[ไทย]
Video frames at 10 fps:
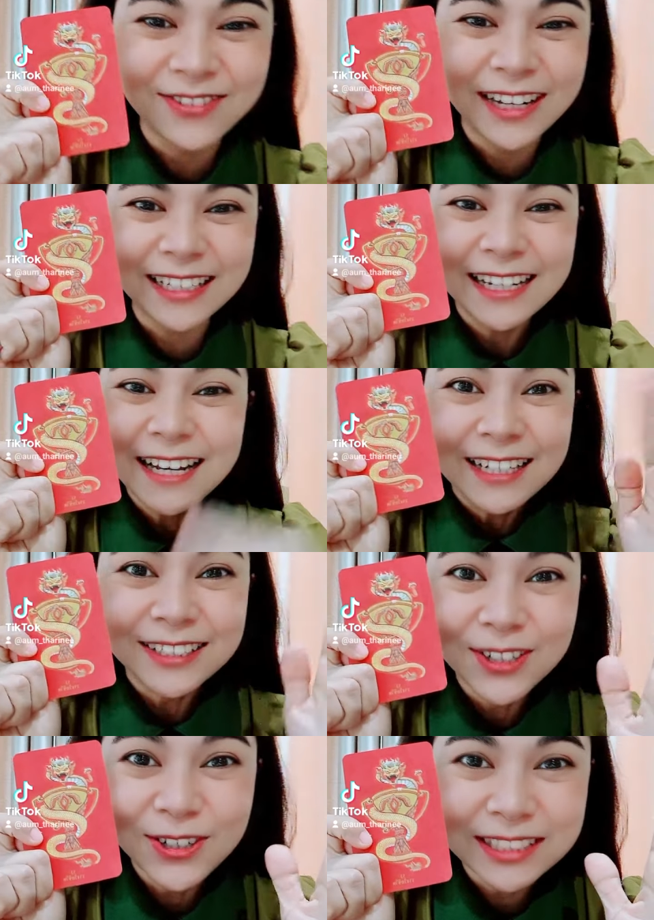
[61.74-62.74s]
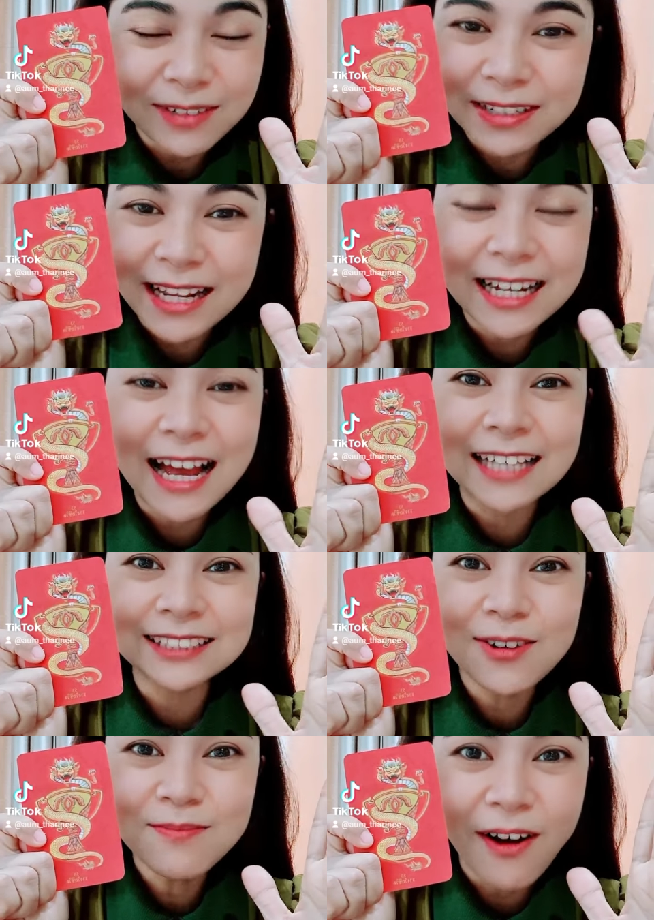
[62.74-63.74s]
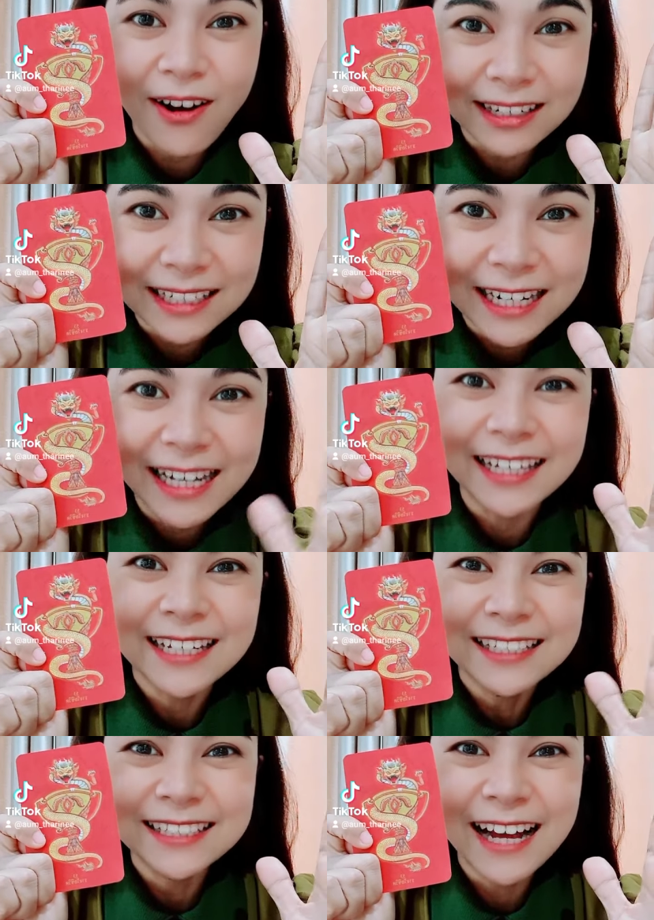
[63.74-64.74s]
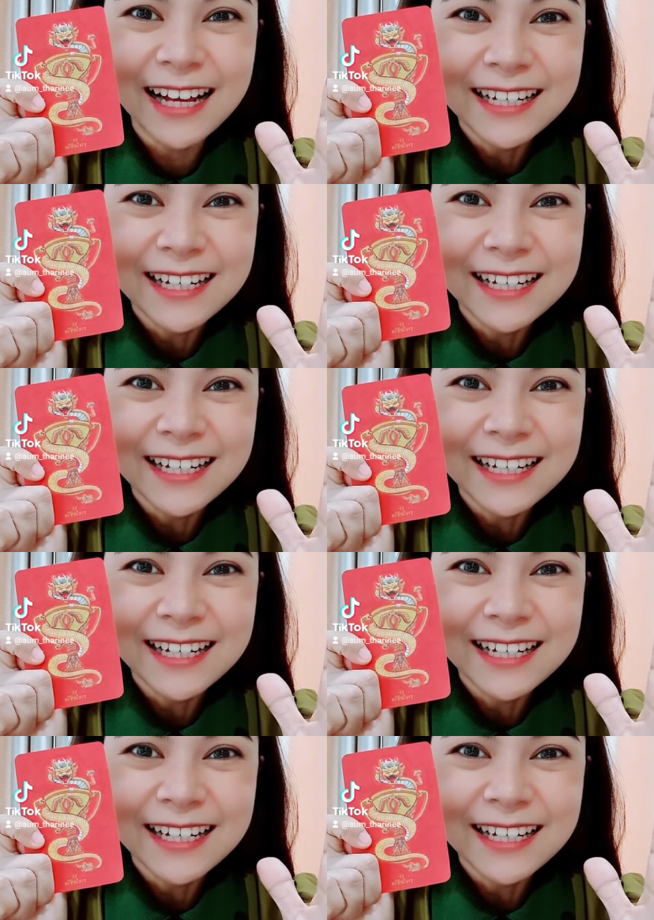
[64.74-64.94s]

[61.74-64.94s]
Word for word: วิตดูจากพลังงานต้องบอกเลยนะ